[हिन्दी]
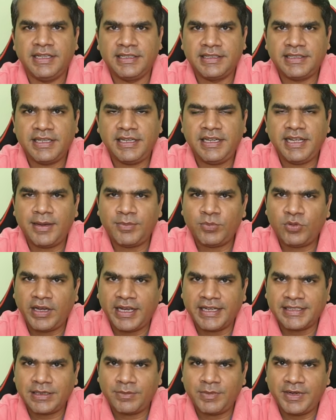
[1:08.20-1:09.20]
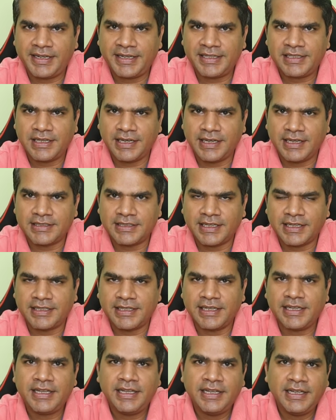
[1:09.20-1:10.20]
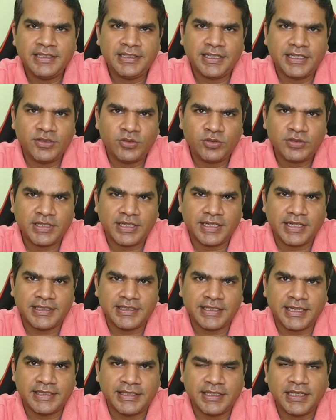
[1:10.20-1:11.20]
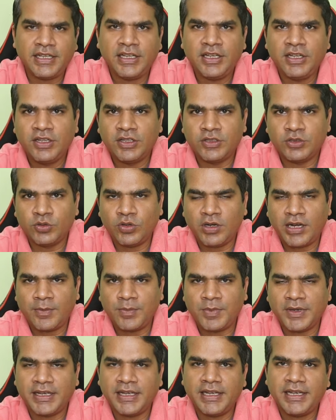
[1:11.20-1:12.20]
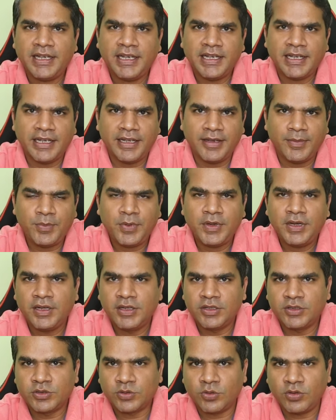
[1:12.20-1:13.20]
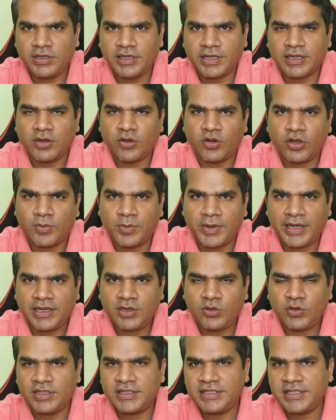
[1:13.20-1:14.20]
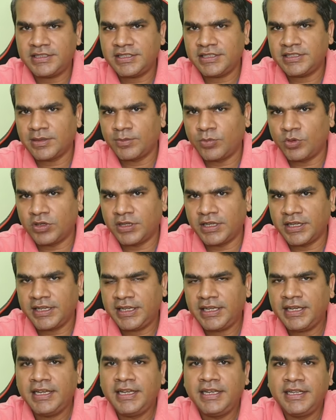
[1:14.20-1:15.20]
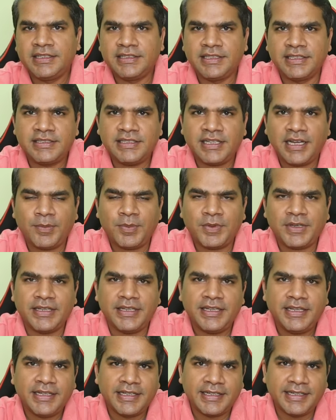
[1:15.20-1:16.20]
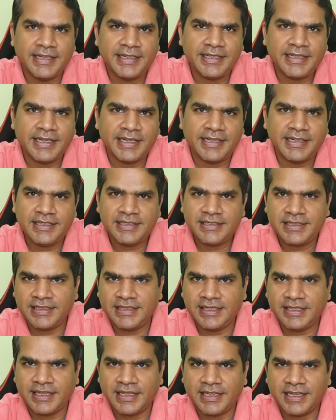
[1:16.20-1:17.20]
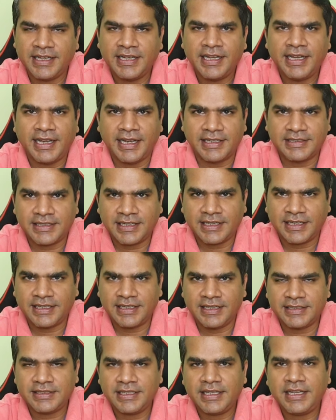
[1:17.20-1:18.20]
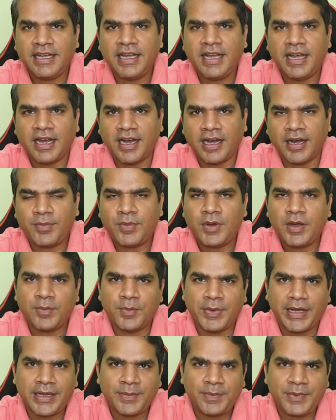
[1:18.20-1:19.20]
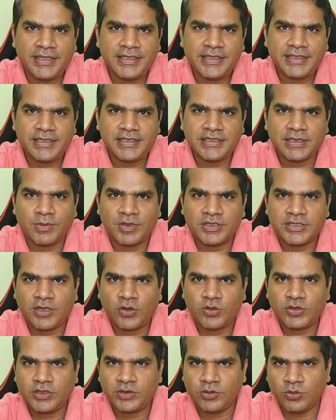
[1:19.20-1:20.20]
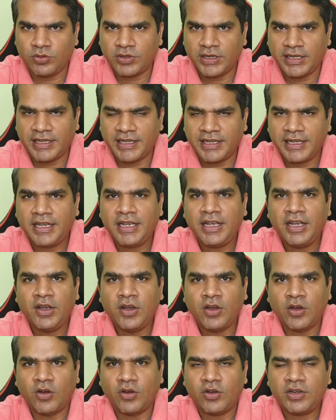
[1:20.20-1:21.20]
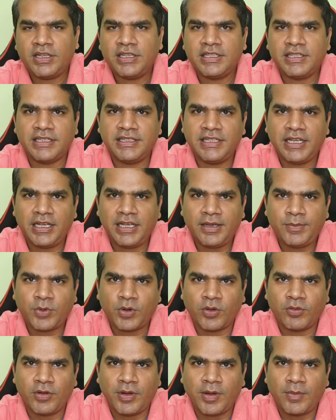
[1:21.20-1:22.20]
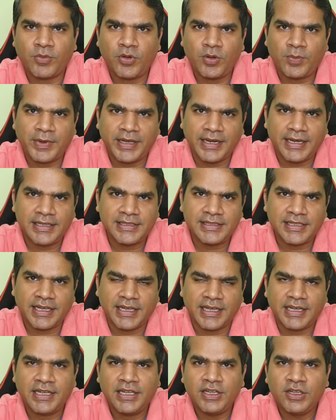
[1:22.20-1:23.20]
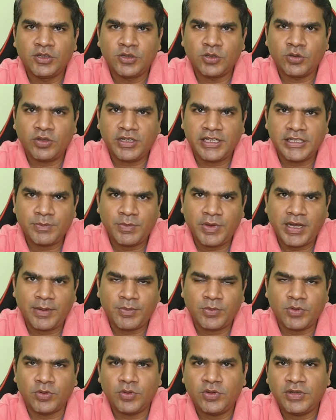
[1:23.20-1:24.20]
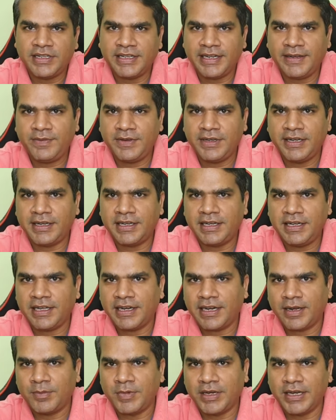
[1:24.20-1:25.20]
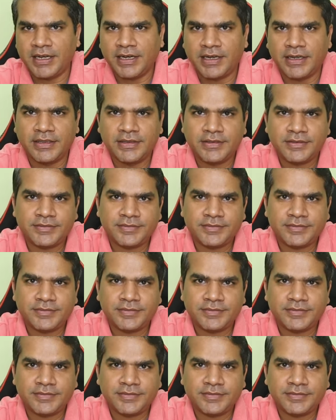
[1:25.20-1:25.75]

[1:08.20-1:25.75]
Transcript: इसके लिए आपको ऐसा मैट्रेस लेना चाहिए या यूज़ करना चाहिए जो आपके हिप शोल्डर और बैक को अच्छे से सपोर्ट करे जिससे आपकी रीढ़ की हड्डी सीधी रहे ऐसा करने से आप बैक पेन जैसी समस्याओं से दूर रहेंगे और यदि ये प्रॉब्लम आपको पहले से है तो इसमें आपको डेफिनेटली आराम मिलेगा